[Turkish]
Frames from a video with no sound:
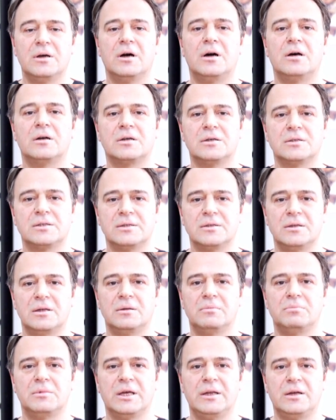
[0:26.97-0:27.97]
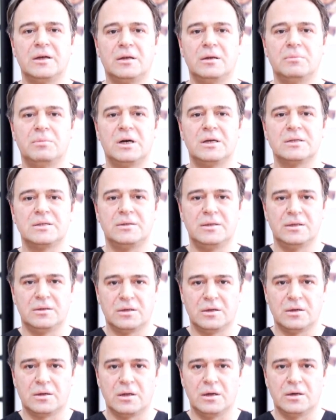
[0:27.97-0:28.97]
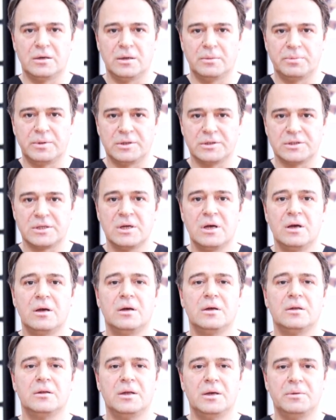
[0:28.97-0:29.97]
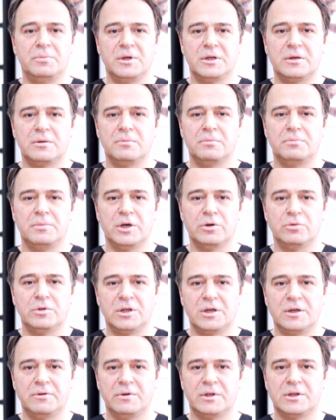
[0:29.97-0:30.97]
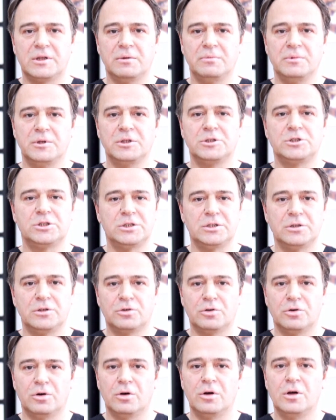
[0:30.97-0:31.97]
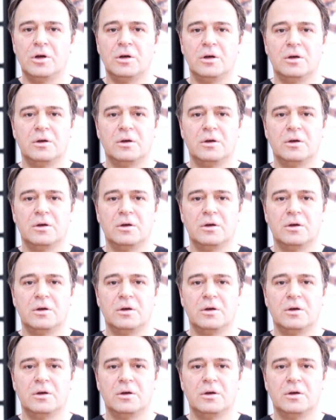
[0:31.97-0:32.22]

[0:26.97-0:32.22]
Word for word: Arkasından gerekli bazı tetkikler yaparız demir, B12 vitamini, çinko,